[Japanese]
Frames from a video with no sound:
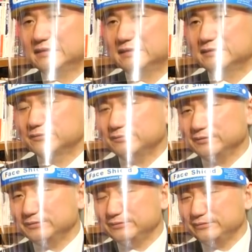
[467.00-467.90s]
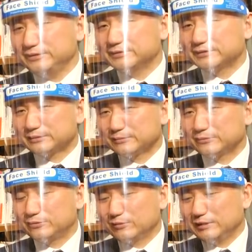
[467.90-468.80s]
でそういうウイルス
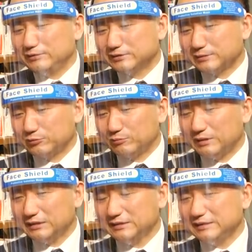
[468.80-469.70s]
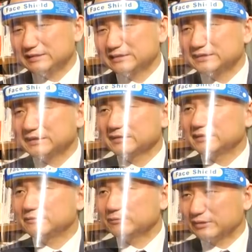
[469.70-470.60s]
とコロナウイルスはもう蔓延させちゃっ
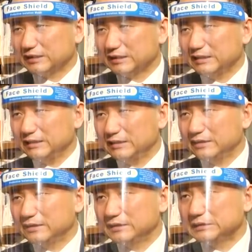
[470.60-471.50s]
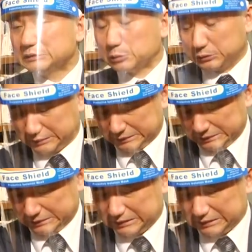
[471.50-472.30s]
てるので定着しちゃうんです、ね、そうです。